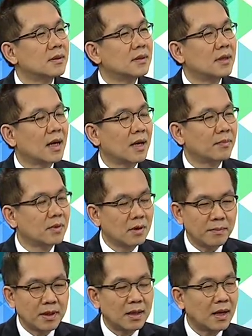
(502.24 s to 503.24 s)
นะครับก็
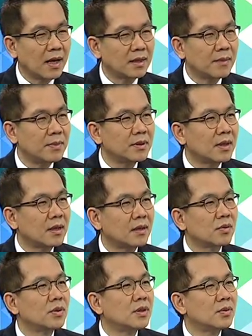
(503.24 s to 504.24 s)
มีไอเทมพิเศษ
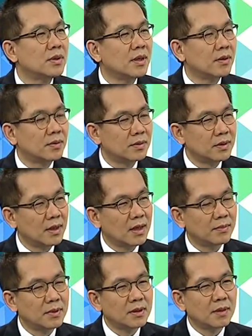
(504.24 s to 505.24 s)
ตัวนี้ตัวเดียวนะ
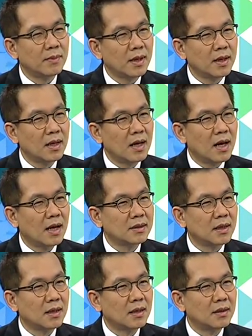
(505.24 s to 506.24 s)
ครับที่ทำให้อา
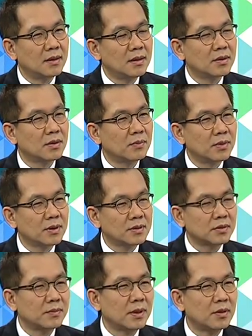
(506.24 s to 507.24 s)
จจะ earning ของบริษัทจ
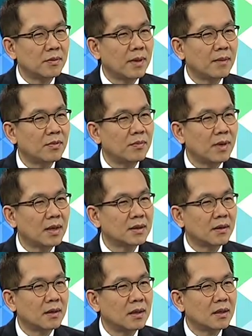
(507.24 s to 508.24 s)
ดทะเบียนโดยภาพรวมอาจ
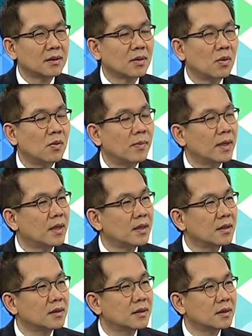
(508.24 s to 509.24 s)
จะโตไม่ได้
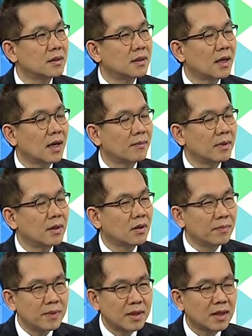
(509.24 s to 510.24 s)
เยอะนะครับ
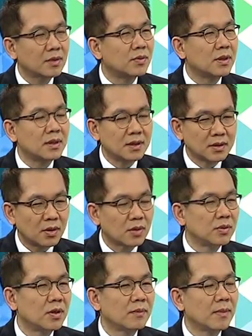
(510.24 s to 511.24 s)
ก็มีแค่ตัวนี้ถ้าเกิดถอ
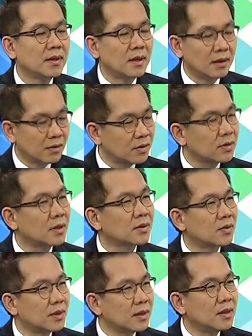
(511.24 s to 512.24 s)
ดตัวนี้ออกไปเนี่ยเราก็ยั
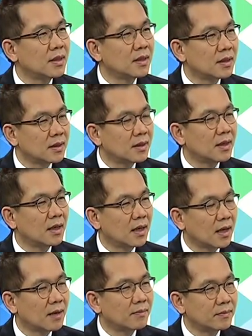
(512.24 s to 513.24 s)
งโตได้ดีนะ
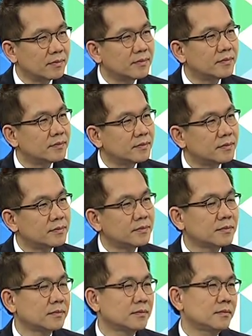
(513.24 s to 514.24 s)
ครับงั้นแสดงว่าในแง่ของค
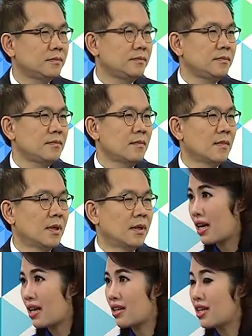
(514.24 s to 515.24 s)
วามแข็งแกร่งบริษัทจดทะ
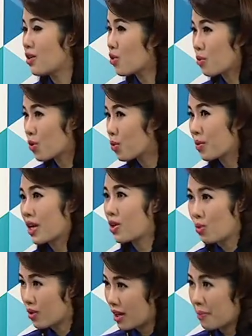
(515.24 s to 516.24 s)
นที่รวมกัน
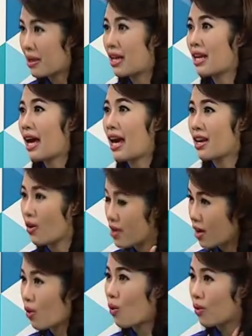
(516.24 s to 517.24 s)
อยู่ในประเทศไท
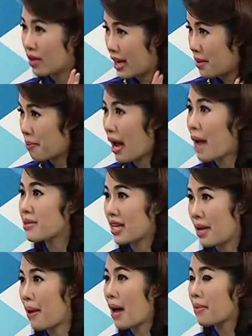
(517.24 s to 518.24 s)
ยก็ยังคงเห็นภาพศัก
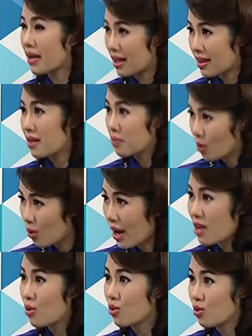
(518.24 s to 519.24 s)
ยภาพทางการเติบโต
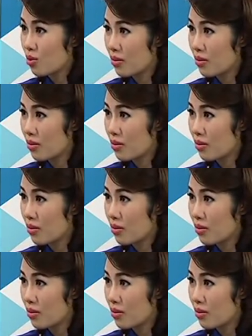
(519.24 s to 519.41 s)
ได้อยู่ถูก